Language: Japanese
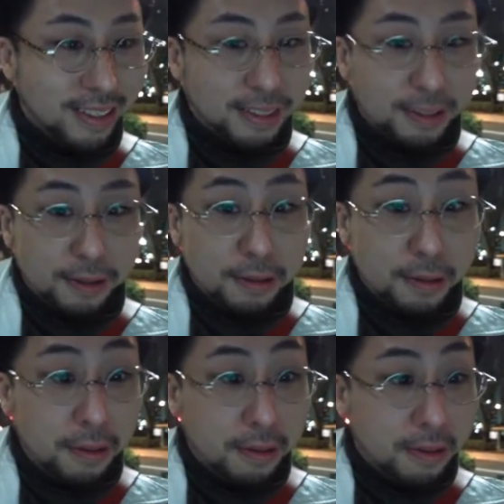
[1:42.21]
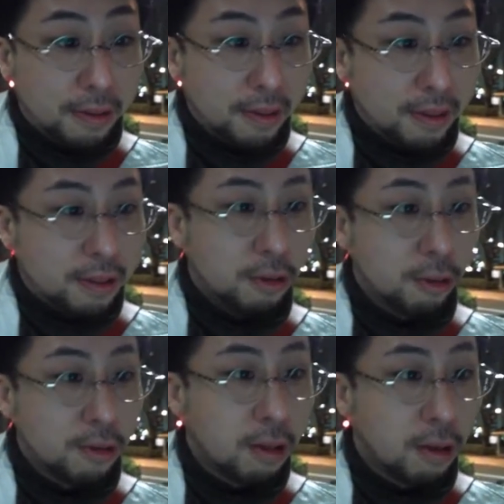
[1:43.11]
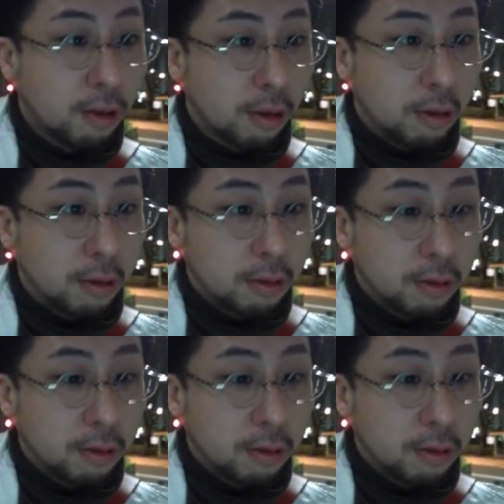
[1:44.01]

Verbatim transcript: えー、よっさんなのかな